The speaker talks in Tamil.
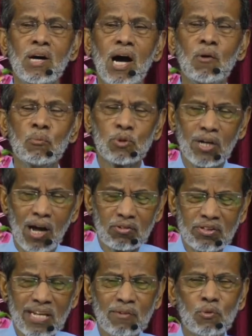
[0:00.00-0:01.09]
அவன்
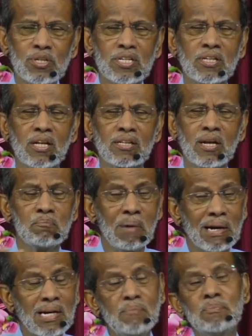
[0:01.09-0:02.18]
முதலாவது தேவனுடைய சந்தானத்தில்
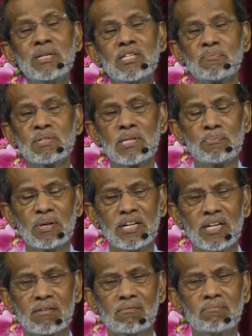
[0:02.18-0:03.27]
மன்னிப்பின் ஜபத்தை
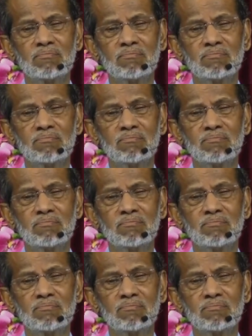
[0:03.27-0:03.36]
பண்ணினான்